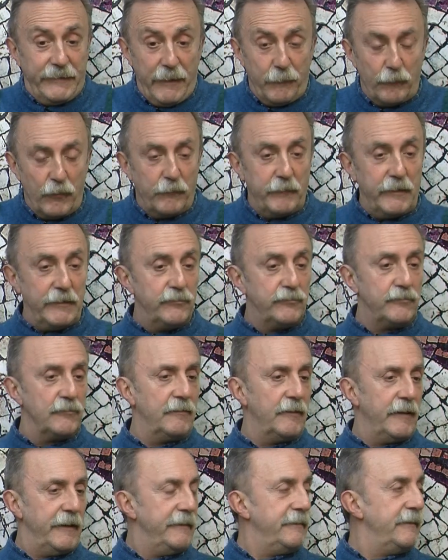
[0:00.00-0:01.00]
de
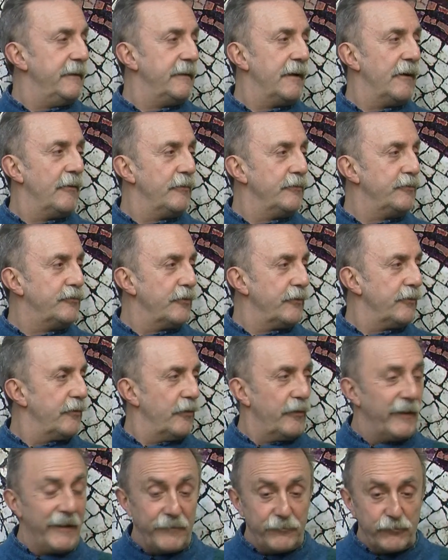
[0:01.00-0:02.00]
momento he llenado en
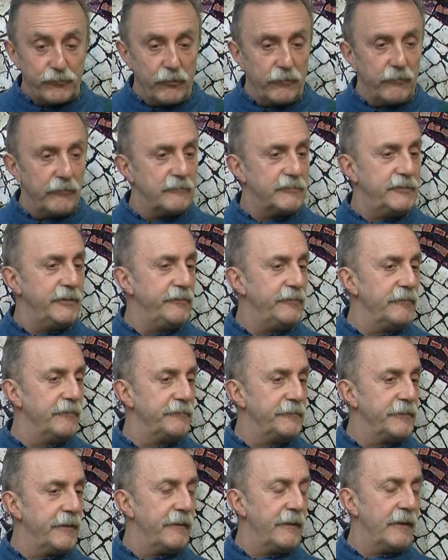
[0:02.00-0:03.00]
todo, en todos
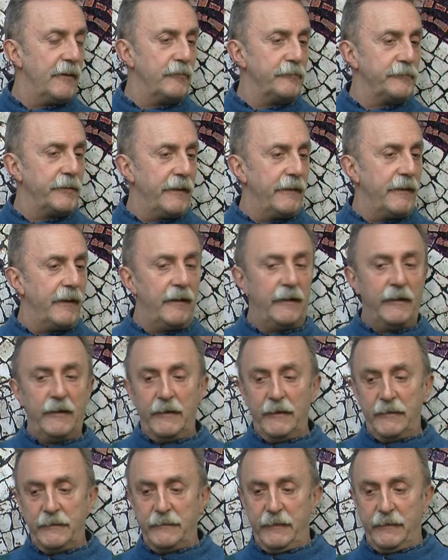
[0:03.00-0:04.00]
sitios entradas agotadas.
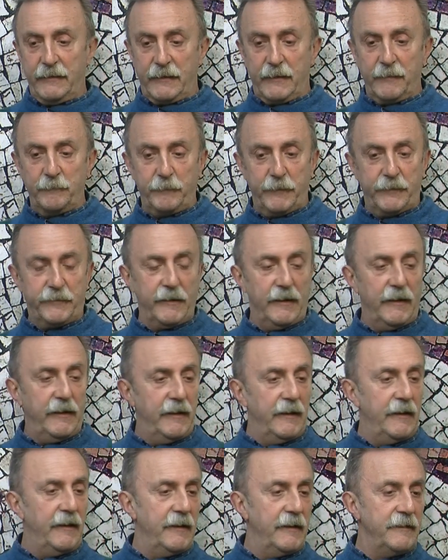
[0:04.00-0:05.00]
Desde que
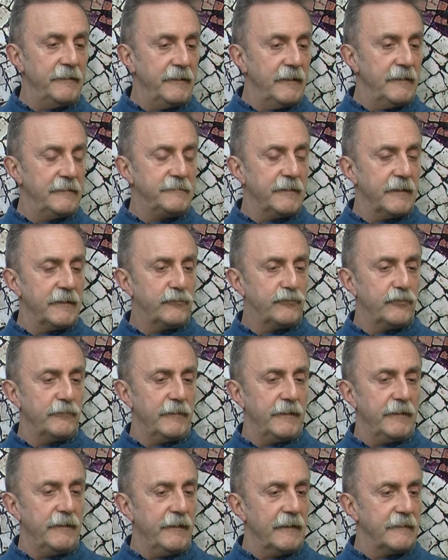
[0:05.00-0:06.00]
empecé en Elche, que
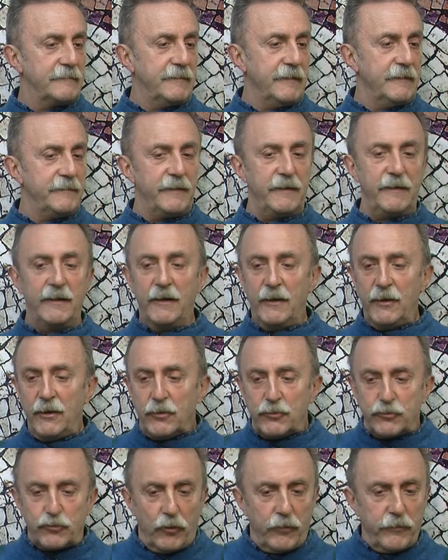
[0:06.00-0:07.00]
estuve el día 7,
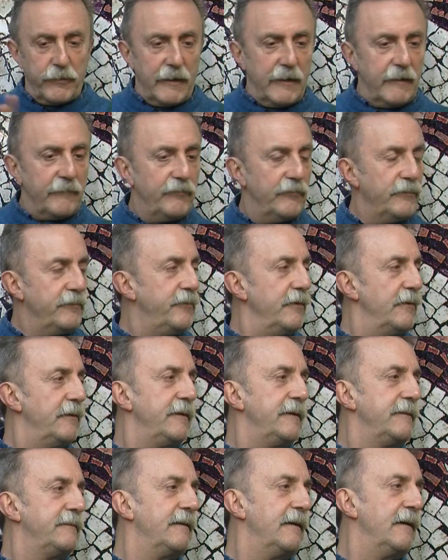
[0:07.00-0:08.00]
todas las
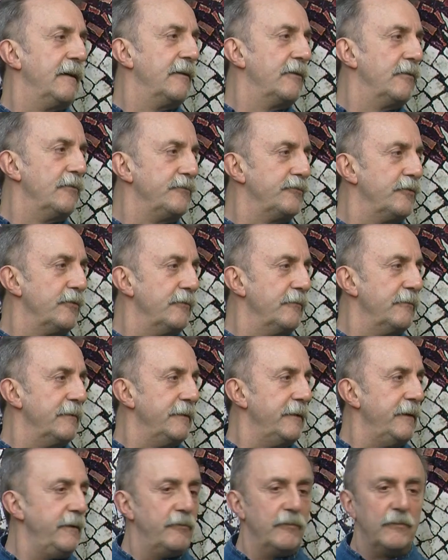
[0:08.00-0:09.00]
funciones están con todo
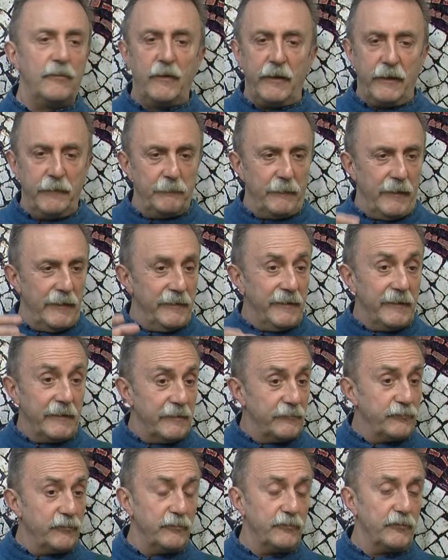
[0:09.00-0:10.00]
vendido. En Madrid,
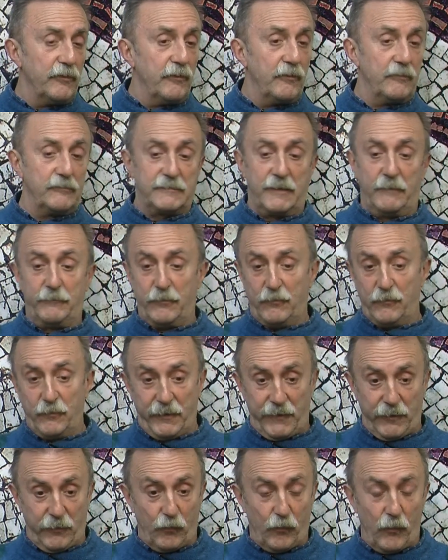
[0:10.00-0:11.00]
que estoy todos los sábados,
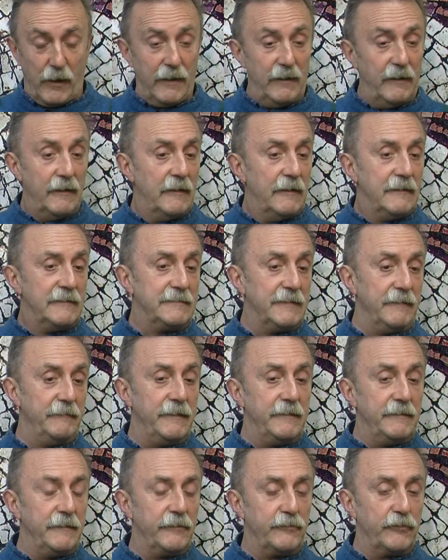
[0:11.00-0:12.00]
igual, se
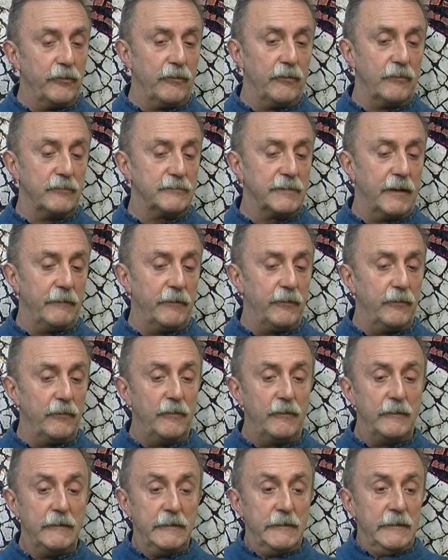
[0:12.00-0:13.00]
vende todos los
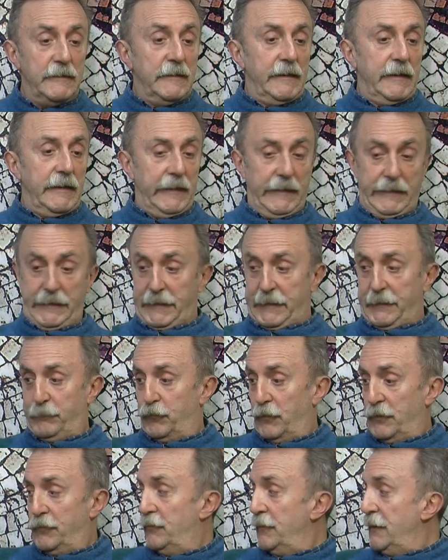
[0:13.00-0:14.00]
sábados. Y
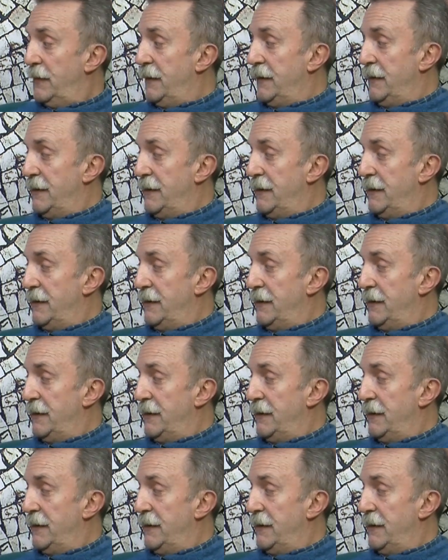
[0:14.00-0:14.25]
bueno, y